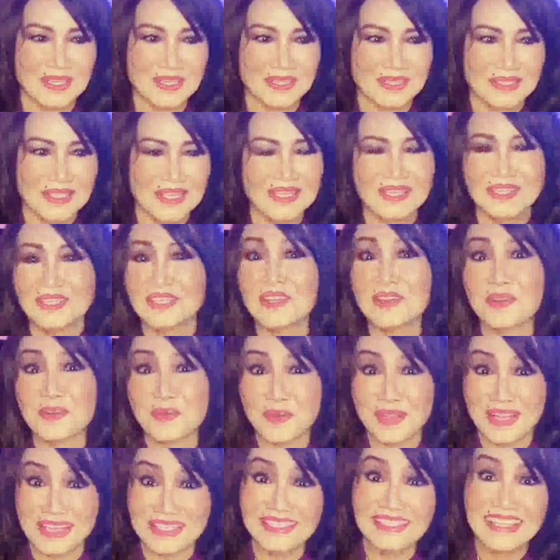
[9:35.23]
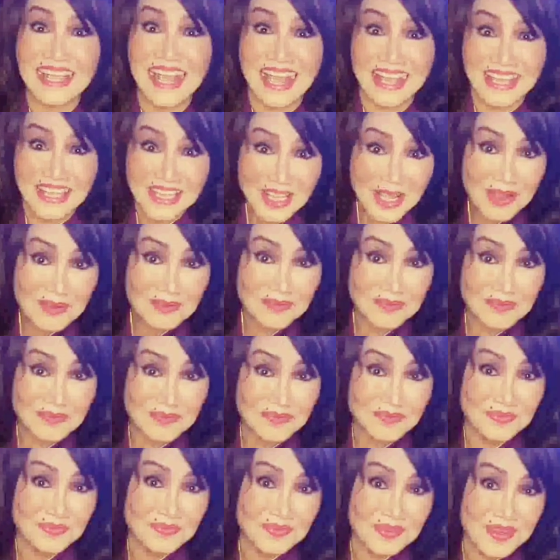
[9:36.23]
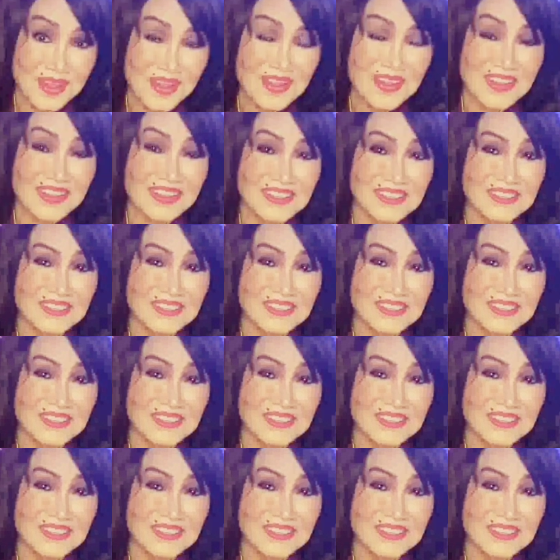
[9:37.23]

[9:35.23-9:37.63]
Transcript: thần tượng của khán giả hay không đó